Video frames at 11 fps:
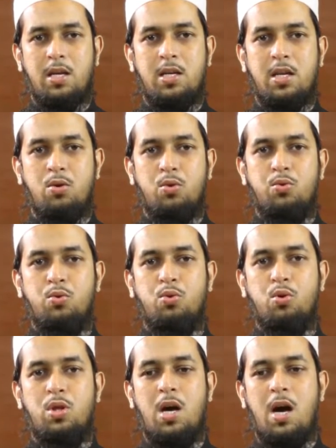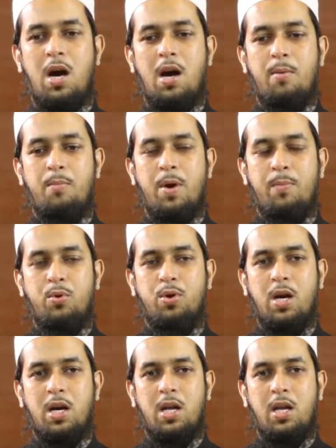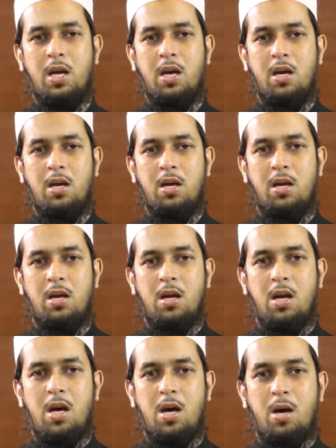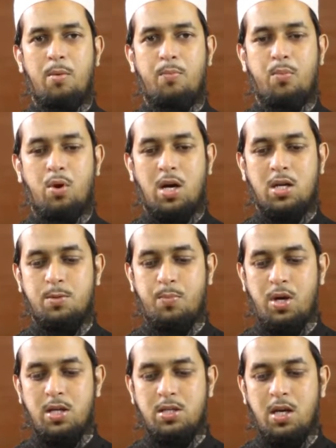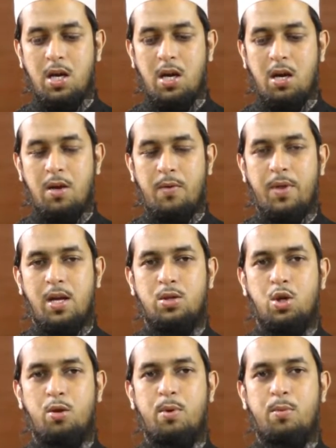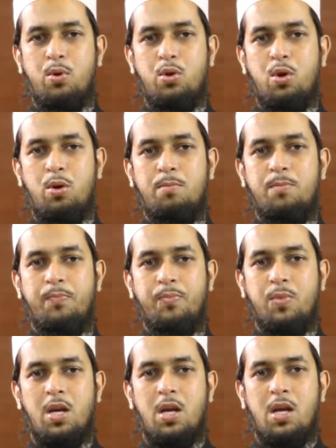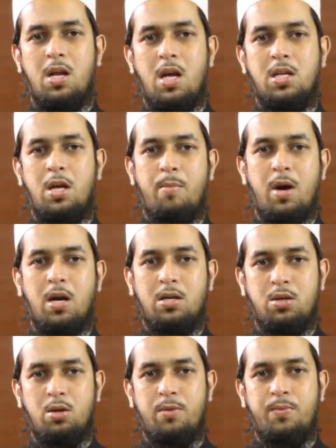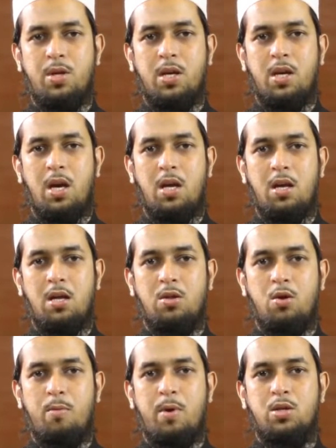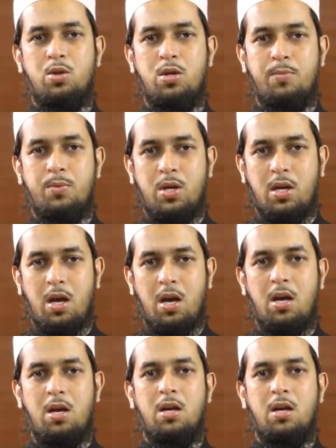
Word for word: একটি নতুন কথা ব্যাপক আকারে প্রকাশ পেয়েছে সর্বপ্রথম রাজারবাগ শরীফ থেকে দরবার শরীফ থেকে